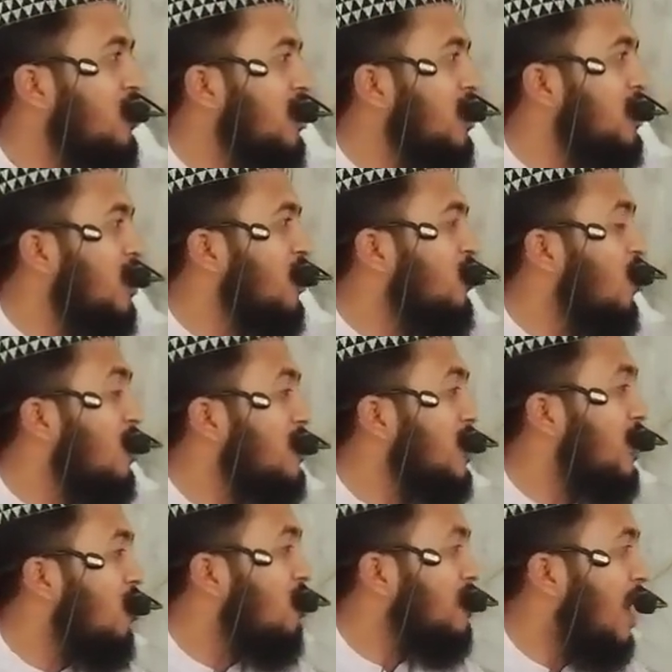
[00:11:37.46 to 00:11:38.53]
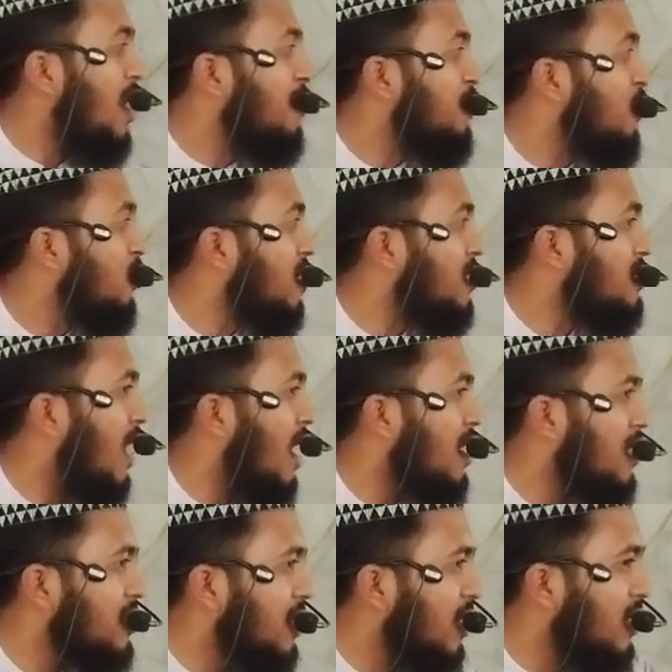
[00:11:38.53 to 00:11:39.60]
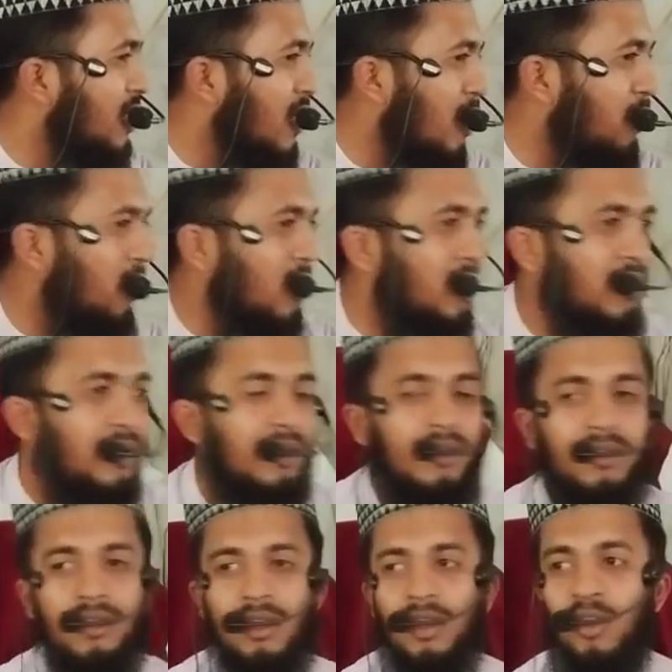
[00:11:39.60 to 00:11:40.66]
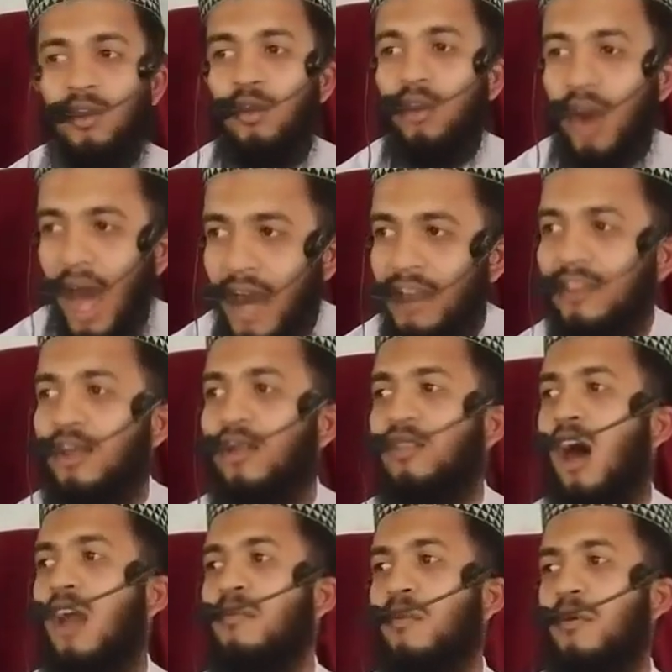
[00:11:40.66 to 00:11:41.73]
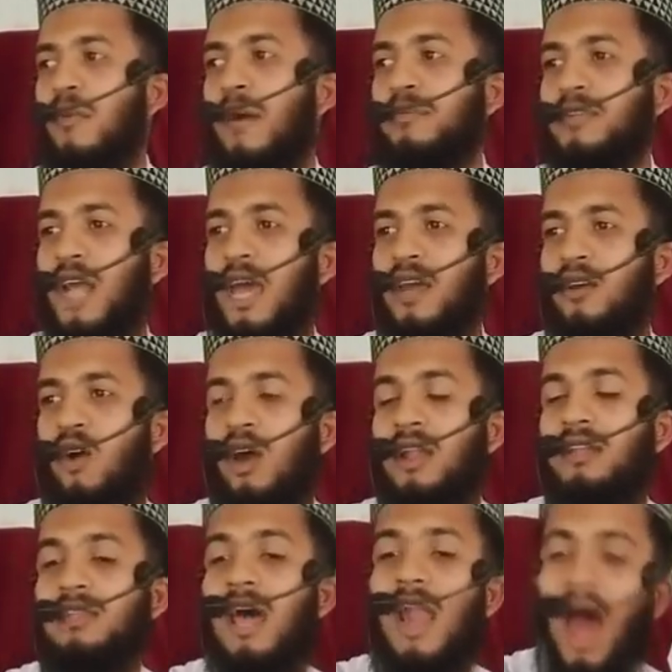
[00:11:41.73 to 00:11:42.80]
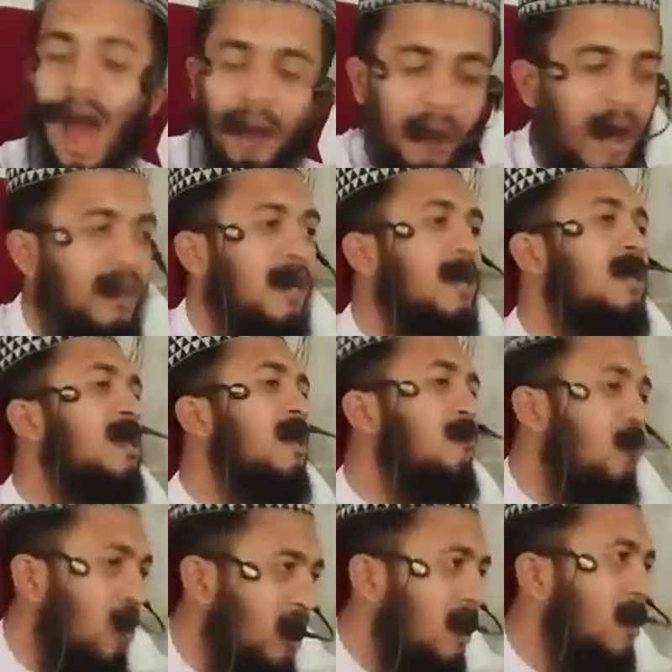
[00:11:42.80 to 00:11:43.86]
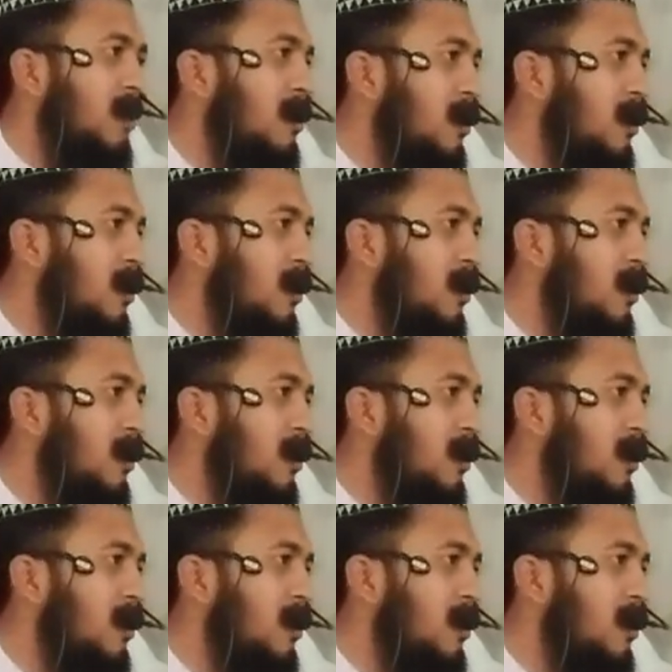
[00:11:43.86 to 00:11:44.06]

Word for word: নীতি নৈতিকতার বলি ঝাড়ে ঠিক কিনা বলেন ওরাই তো ধর্ম ব্যবসায়ী করে যারা আমাদেরকে বলে